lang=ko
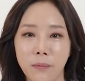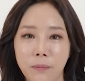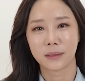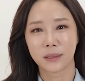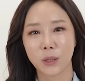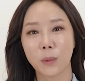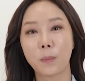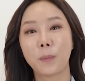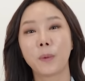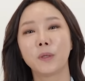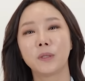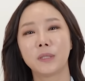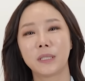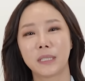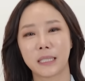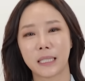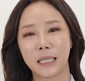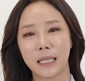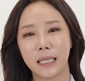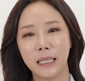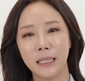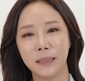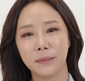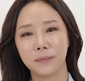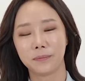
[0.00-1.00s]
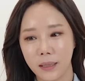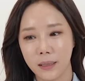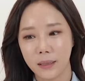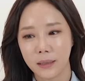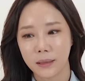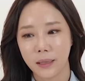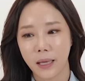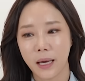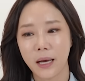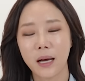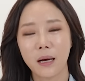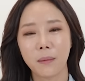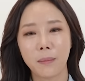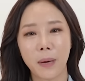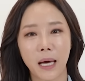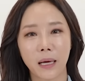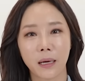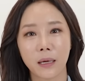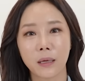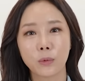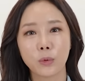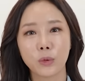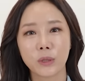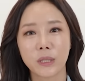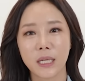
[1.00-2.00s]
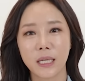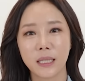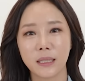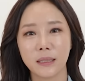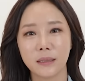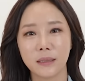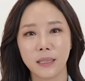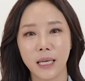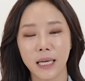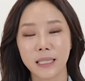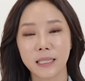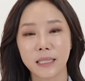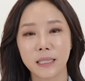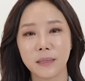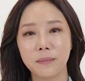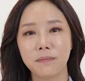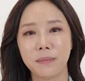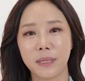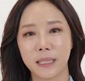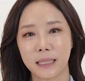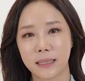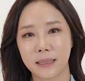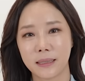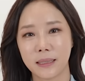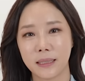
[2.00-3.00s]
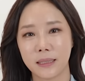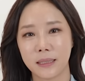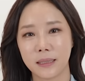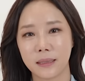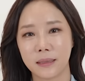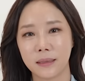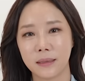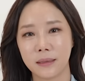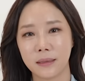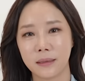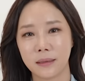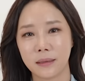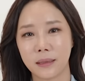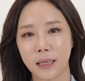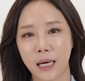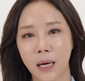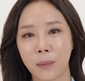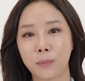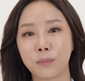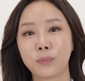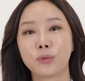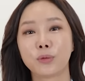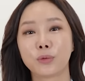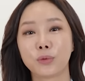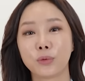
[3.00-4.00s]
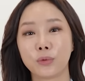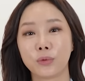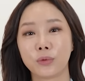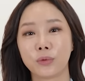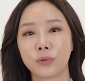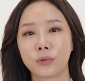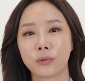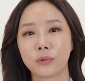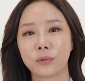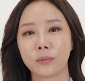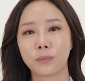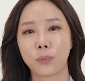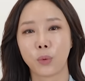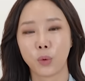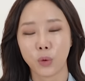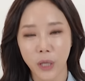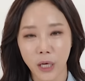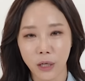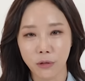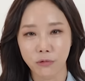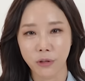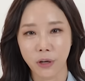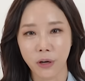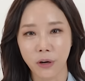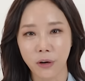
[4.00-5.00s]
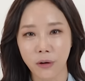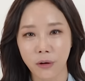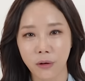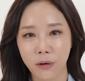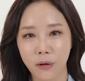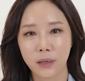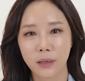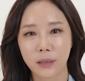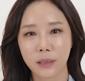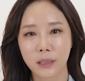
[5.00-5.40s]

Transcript: 첫 번째, 내가 말하고자 하는 핵심 메시지를 앞으로 보내고요.